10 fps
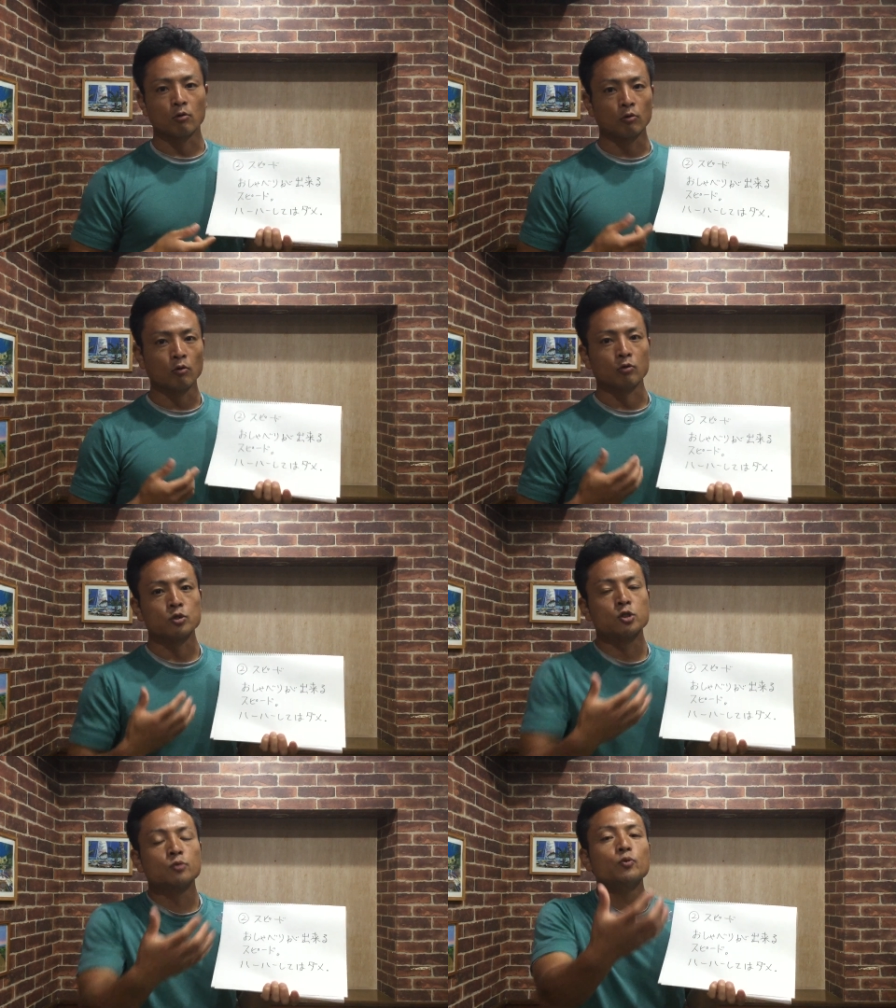こ
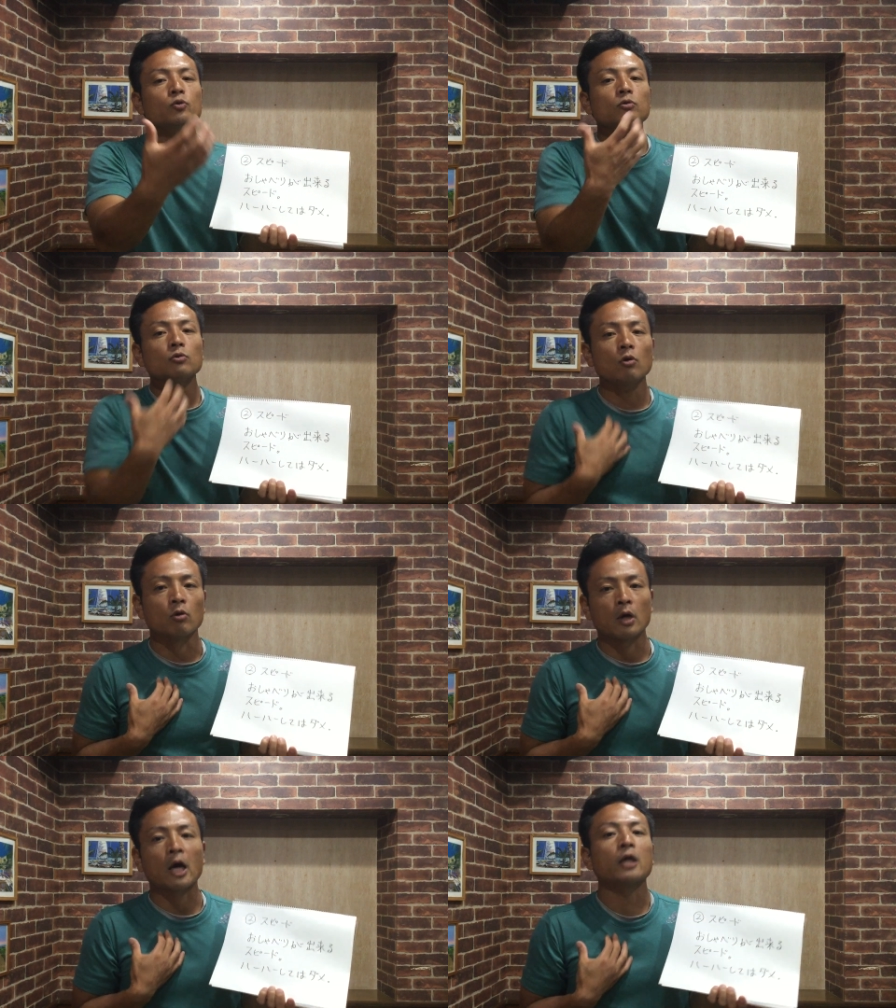の自分
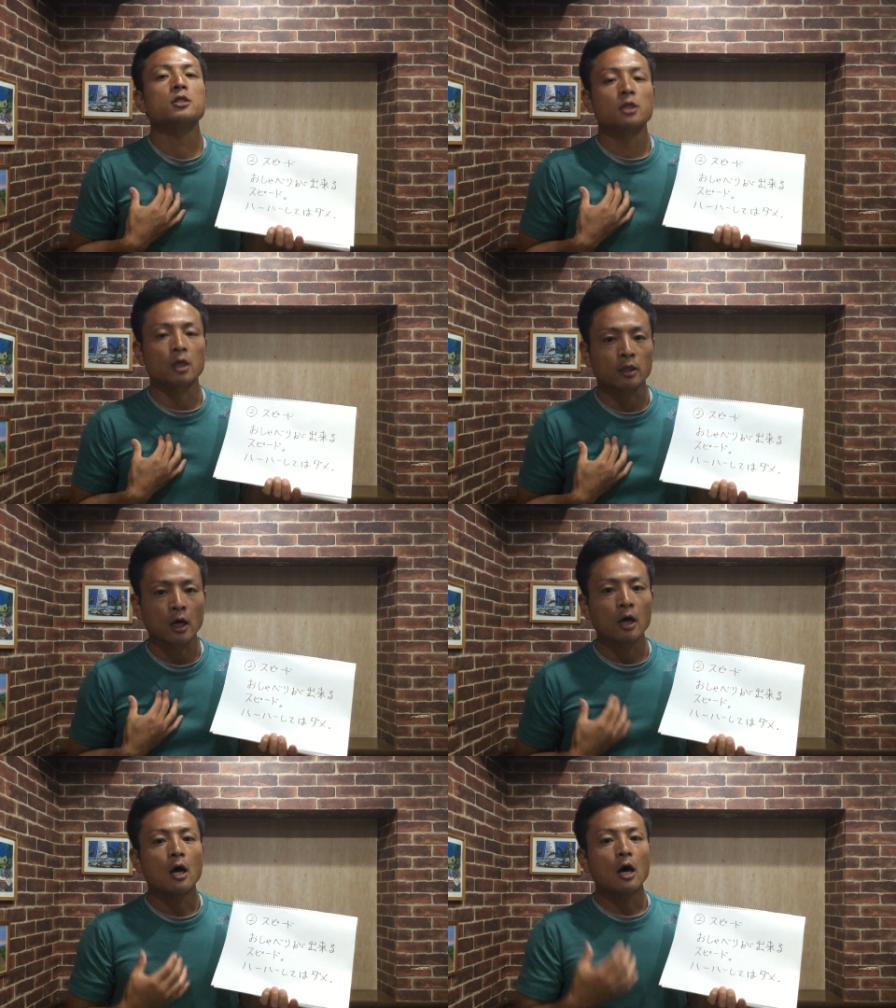の感じ
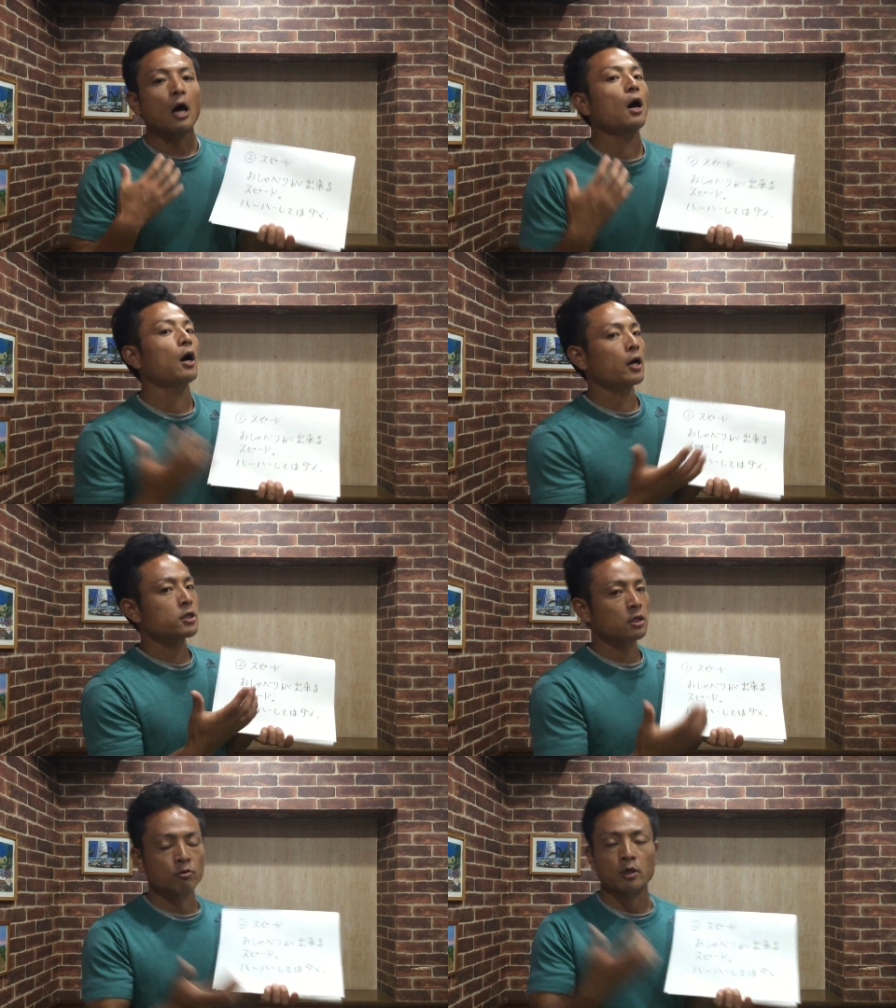方
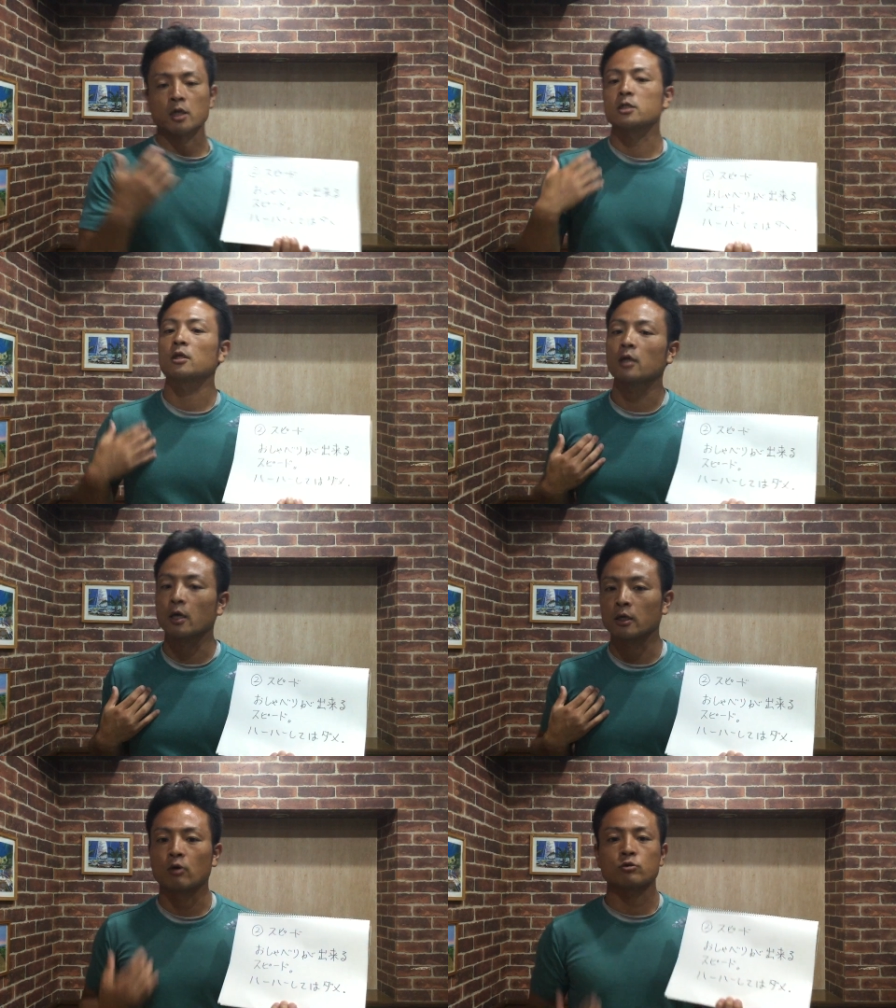ハーハーしてるかして
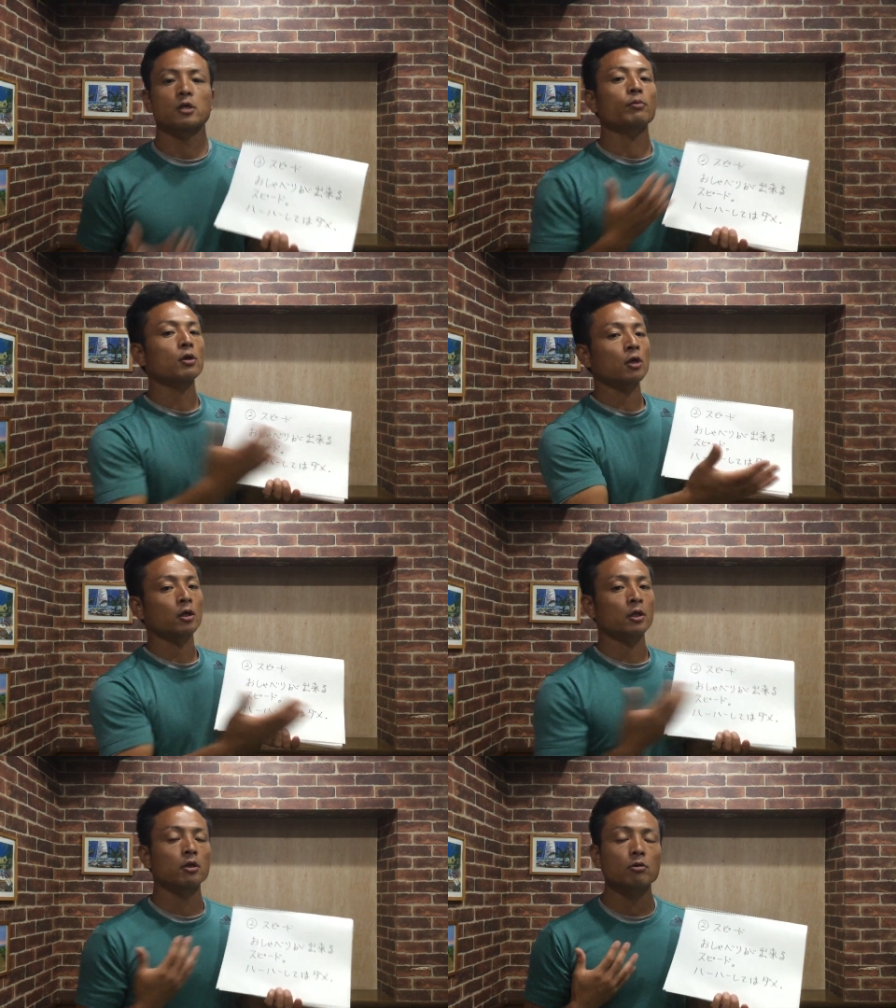ないかおしゃべり
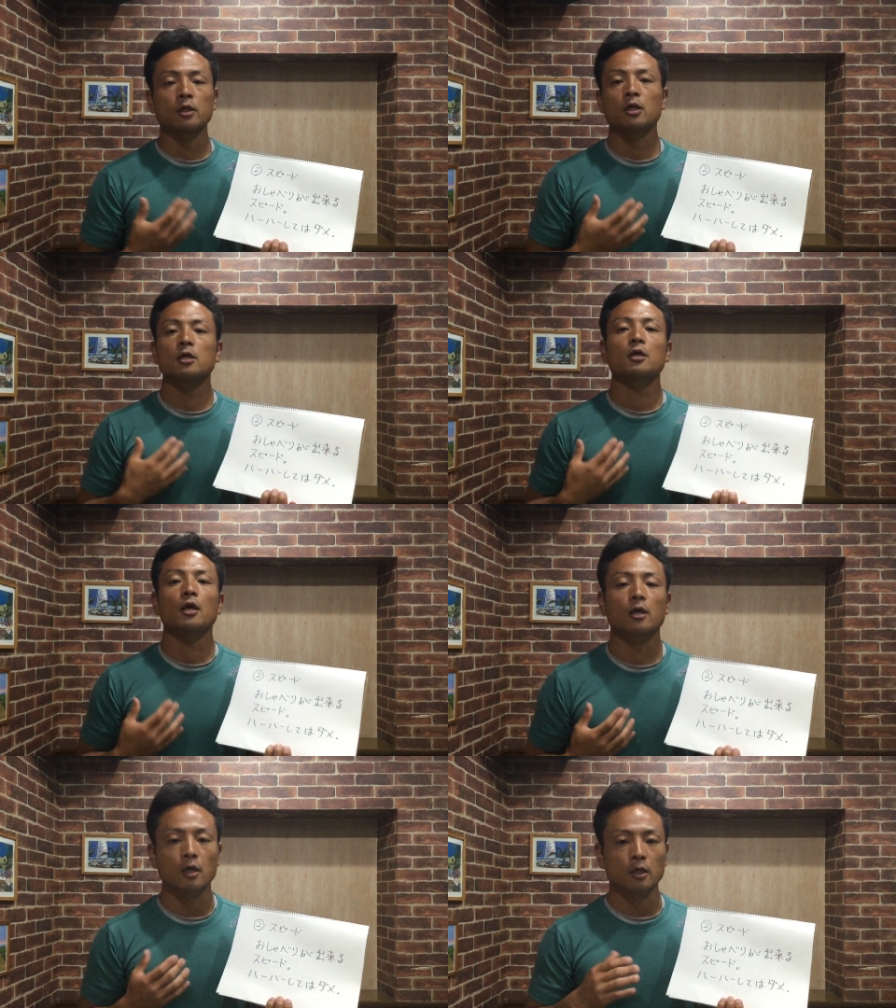できるかでき
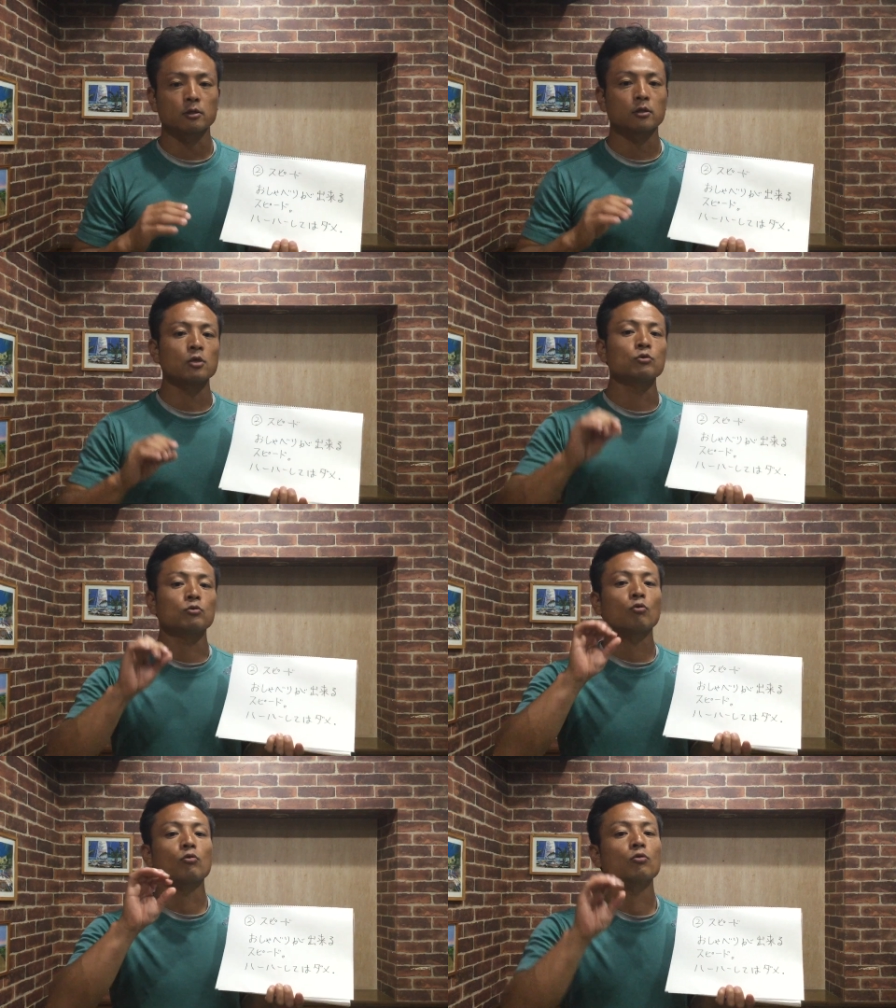ないかっていう
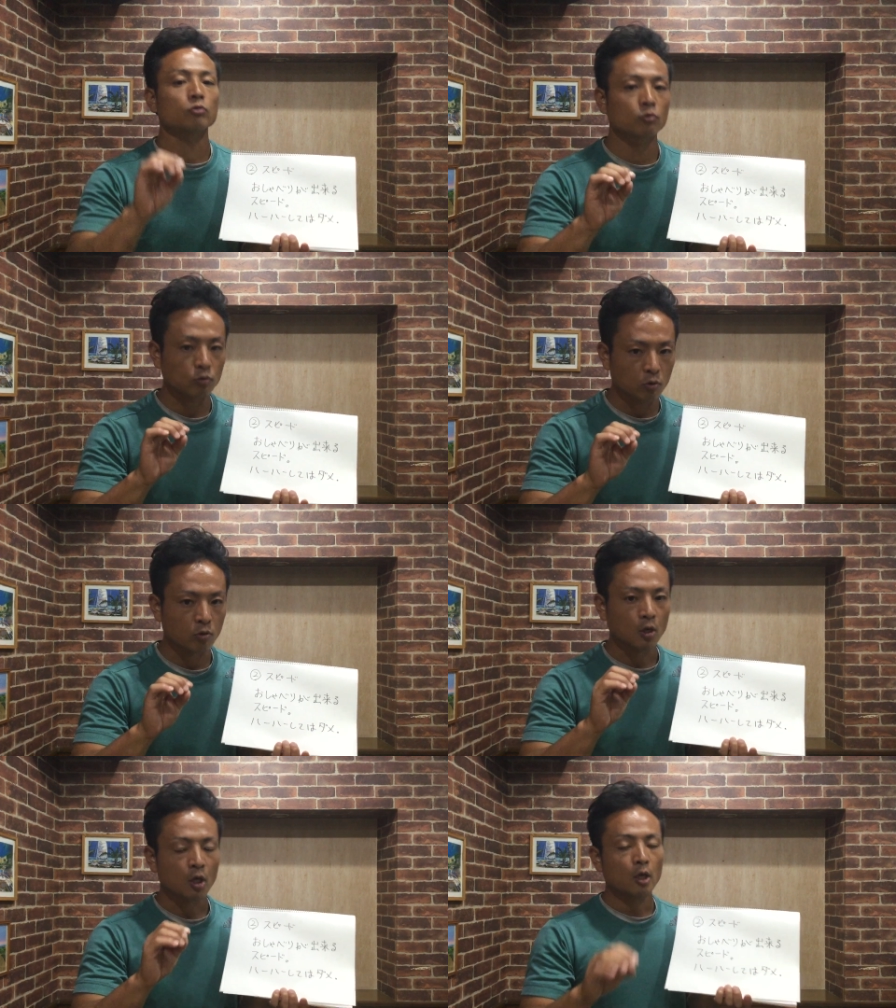ところ
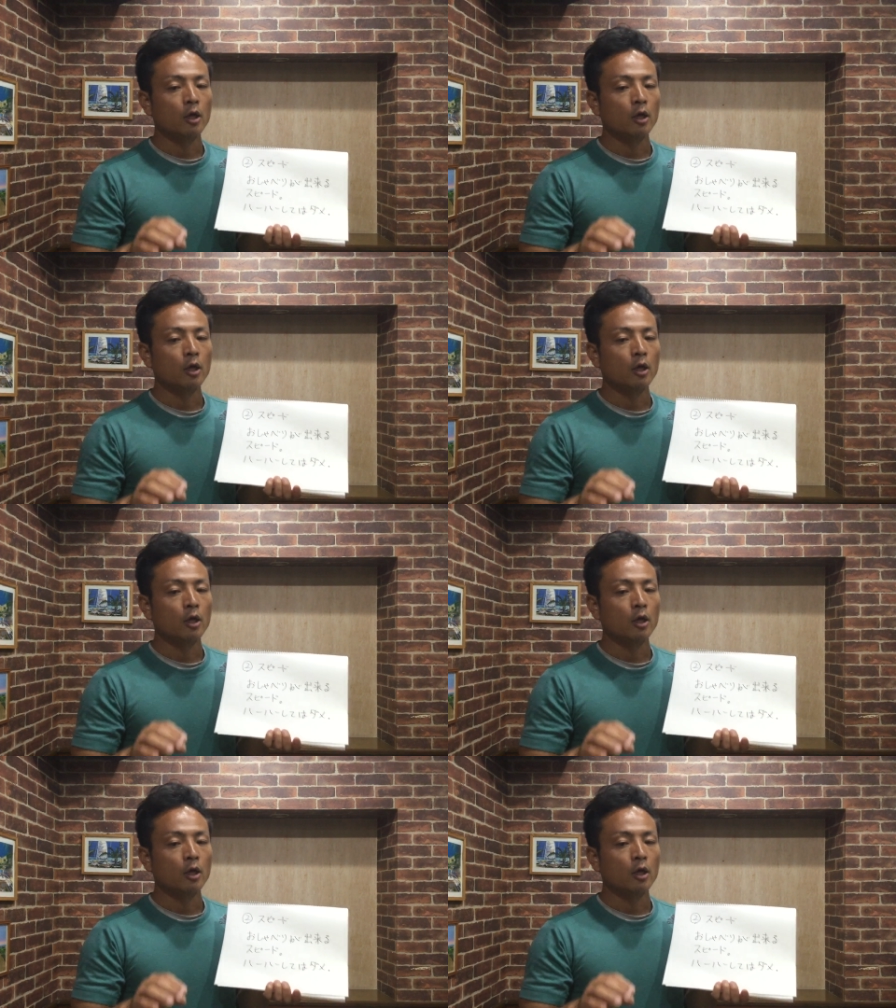と、